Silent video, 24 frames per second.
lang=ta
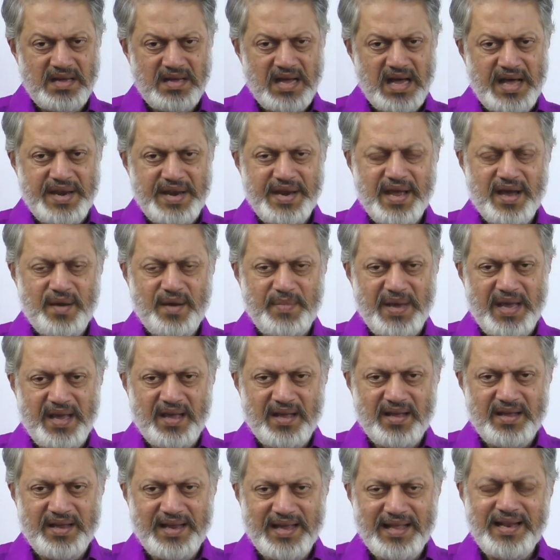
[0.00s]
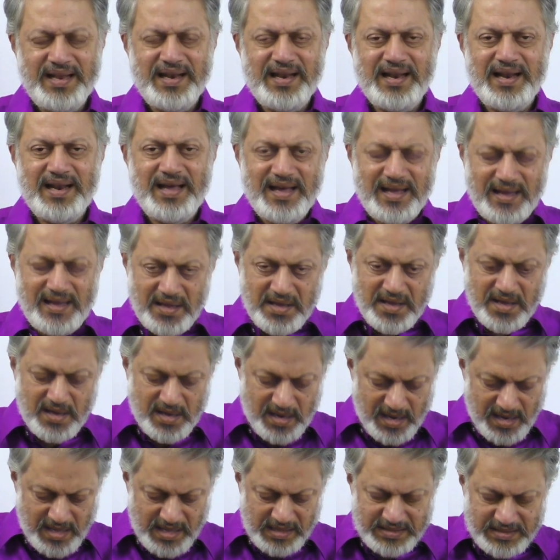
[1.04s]
அறியாமை என்னன்னா
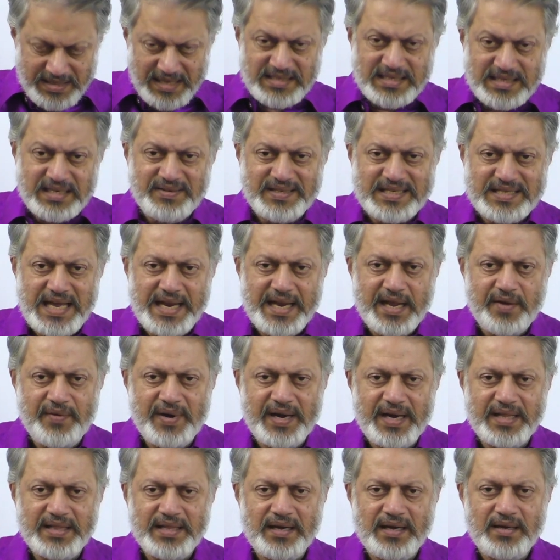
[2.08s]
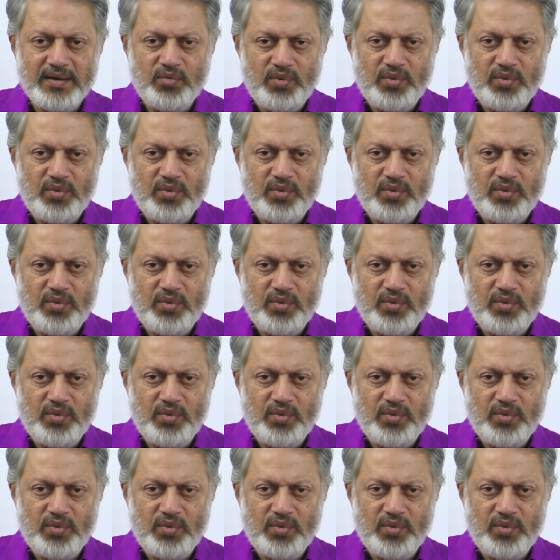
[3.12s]
இத ஜஸ்ட் விசாரிக்க வேண்டியதுதான்